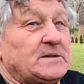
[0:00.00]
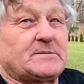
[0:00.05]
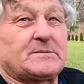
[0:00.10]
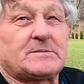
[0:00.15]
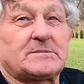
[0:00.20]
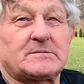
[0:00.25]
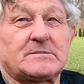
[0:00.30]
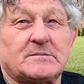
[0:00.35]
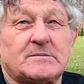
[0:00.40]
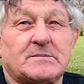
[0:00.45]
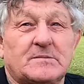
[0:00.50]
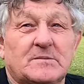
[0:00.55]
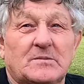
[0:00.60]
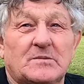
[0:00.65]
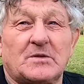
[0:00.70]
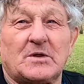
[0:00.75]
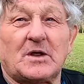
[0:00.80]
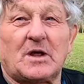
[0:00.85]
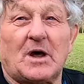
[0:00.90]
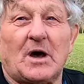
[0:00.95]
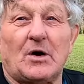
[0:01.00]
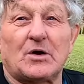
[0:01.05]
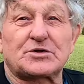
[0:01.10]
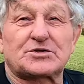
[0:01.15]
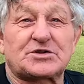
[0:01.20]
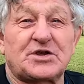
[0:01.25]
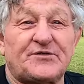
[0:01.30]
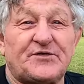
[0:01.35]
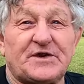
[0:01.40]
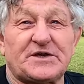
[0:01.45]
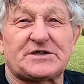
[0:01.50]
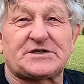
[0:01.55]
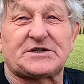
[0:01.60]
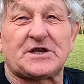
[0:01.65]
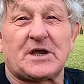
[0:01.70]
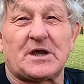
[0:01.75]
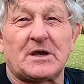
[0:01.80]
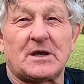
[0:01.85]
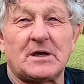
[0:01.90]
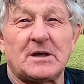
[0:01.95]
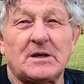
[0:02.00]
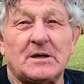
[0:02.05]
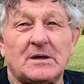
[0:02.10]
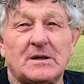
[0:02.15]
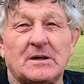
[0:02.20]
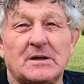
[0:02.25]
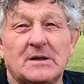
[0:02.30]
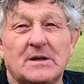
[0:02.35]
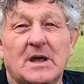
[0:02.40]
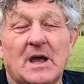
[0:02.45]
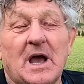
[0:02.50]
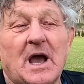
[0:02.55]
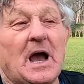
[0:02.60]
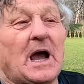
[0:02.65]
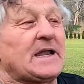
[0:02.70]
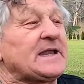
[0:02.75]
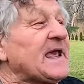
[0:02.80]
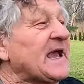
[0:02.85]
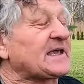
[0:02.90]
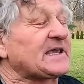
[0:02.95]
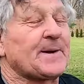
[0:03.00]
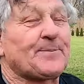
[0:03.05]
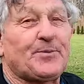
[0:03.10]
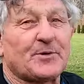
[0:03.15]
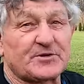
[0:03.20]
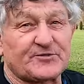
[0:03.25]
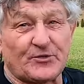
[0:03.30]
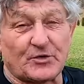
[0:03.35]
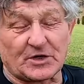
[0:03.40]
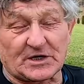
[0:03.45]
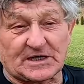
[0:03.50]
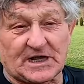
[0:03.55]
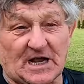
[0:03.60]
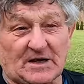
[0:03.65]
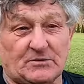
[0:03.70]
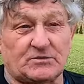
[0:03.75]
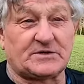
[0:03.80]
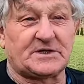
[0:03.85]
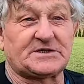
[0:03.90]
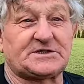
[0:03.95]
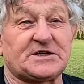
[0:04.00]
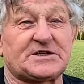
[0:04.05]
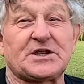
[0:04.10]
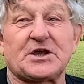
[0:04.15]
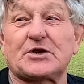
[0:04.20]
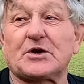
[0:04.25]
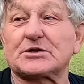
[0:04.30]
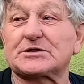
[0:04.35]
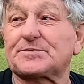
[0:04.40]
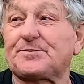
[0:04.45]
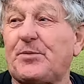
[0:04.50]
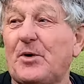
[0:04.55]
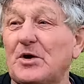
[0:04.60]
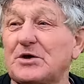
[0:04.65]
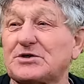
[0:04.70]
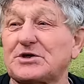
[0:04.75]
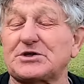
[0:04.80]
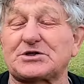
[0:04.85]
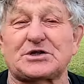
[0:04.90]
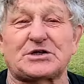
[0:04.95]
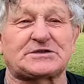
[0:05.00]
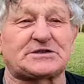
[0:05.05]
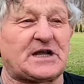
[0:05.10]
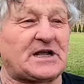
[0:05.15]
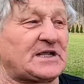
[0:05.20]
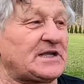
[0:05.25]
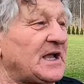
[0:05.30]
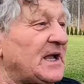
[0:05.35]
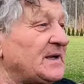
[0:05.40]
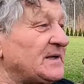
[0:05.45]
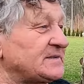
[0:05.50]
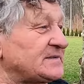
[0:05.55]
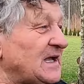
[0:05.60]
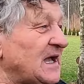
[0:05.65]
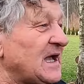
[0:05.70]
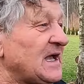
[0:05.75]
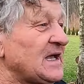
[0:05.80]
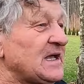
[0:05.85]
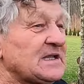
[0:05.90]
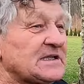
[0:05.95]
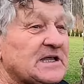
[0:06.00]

tak pięknie robili. A, oczywiście. Nawet krawężniki, wszystko. Ale jakie podwórka, kurde, gdzie tylko spojrzysz, to za, za,